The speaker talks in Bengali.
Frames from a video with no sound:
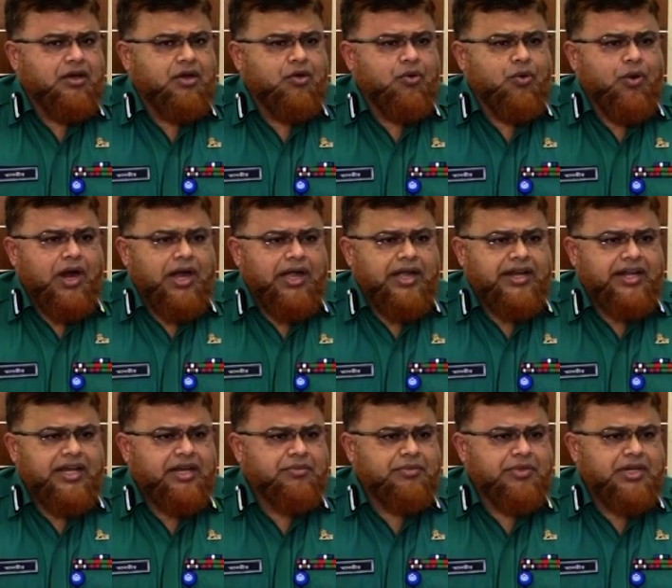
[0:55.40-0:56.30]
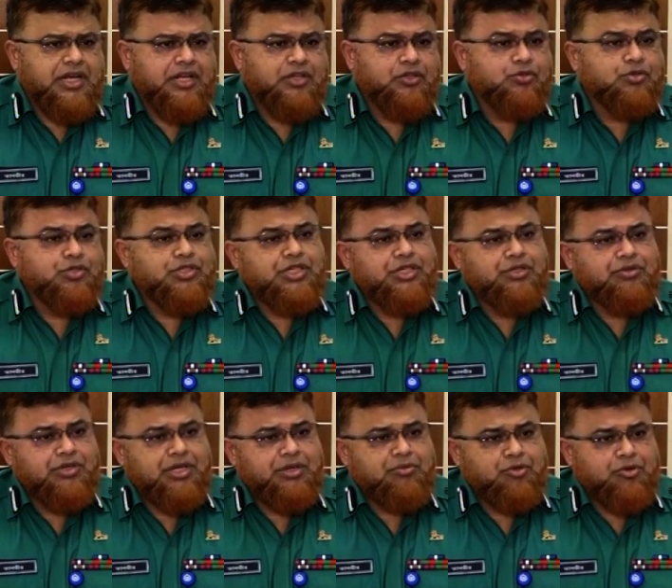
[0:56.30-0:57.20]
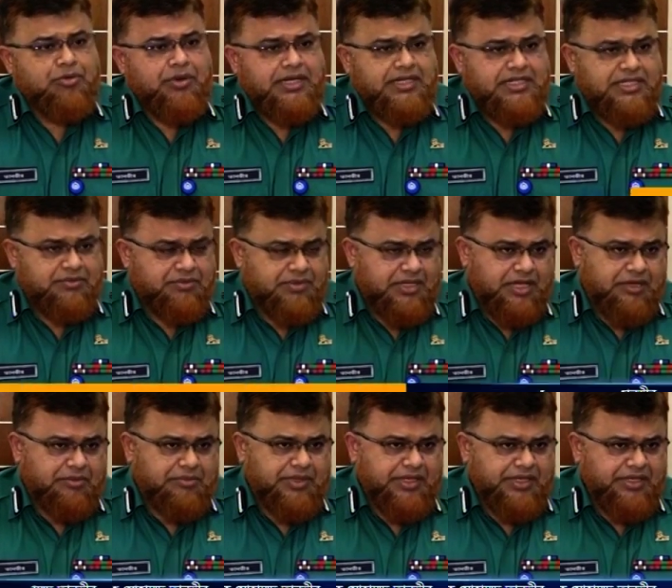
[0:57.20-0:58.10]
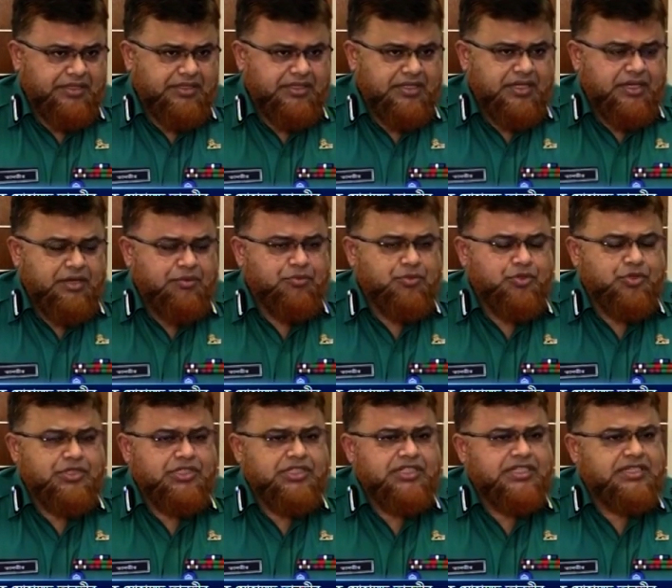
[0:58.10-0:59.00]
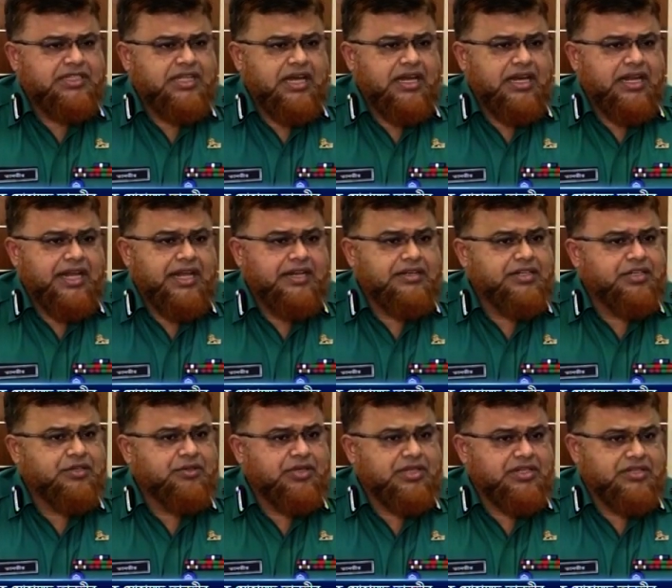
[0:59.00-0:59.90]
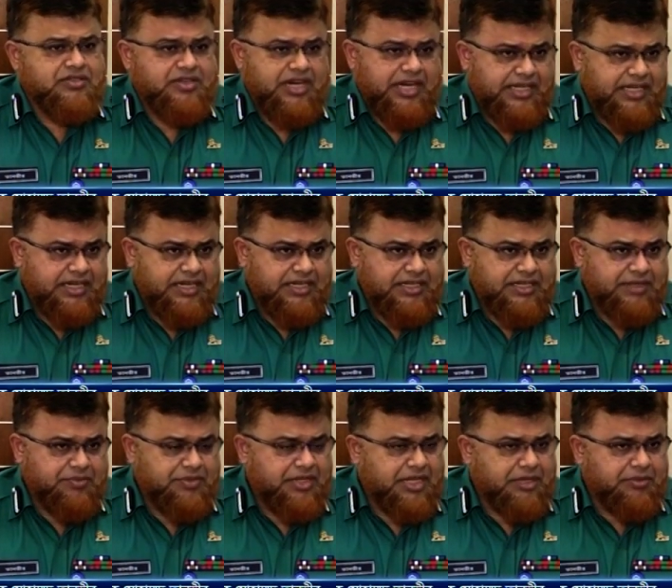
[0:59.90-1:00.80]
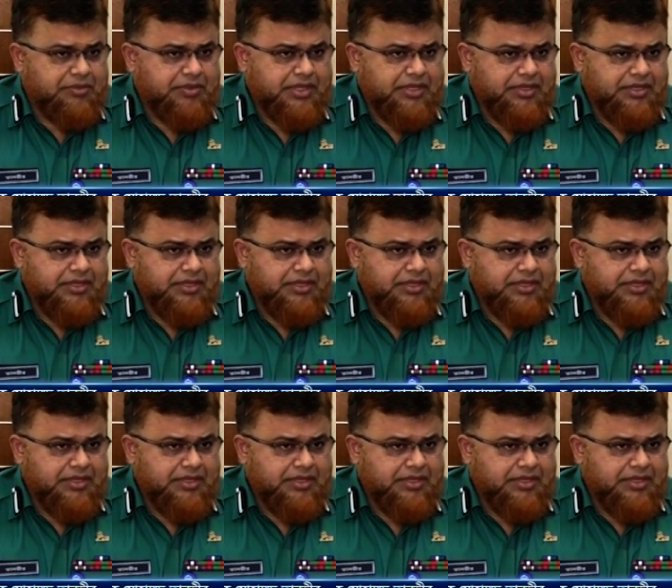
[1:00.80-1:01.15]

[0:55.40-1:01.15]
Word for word: ওয়ার্ডে আমরা দুটি করে মোবাইল টিম থাকবে প্রতিটি থানায় একটি করে স্ট্রাইকিং টিম থাকবে